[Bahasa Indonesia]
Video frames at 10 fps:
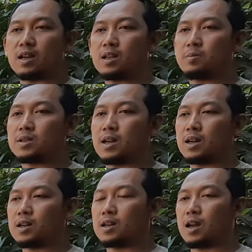ya ini
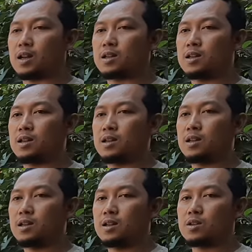pesanan dari
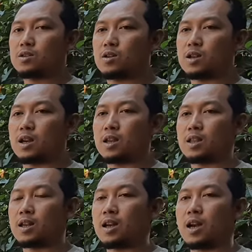saudara
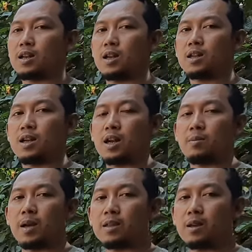kita yang ada di
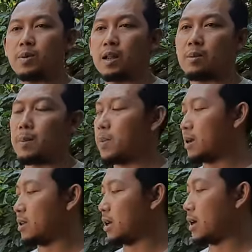Kalimantan
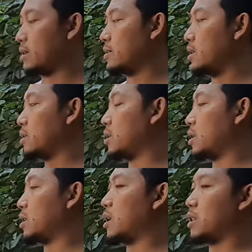Balikpapan ya kan.
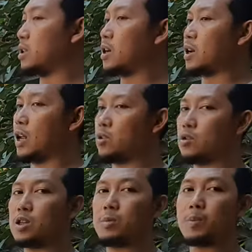Jadi nanti
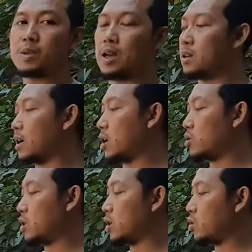tergantung si pemesan ya. Kalau
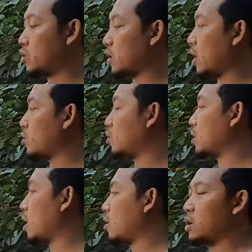dia nyuruh saya nyuruh
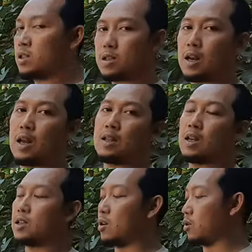salonin silahkan
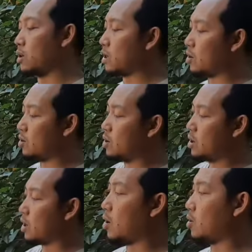tak salonin. Kalau
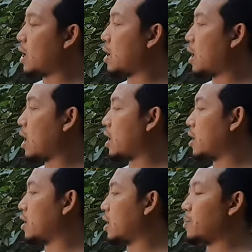kalau enggak
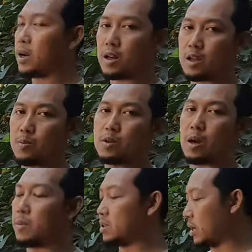kayak gini apa adanya pun
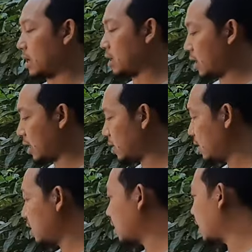enggak masalah ya kan.
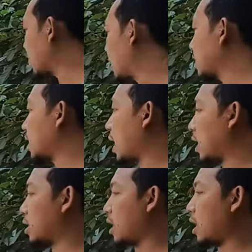Yang jelas enggak
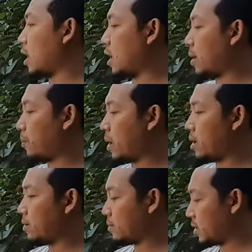ada
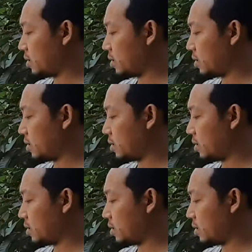apa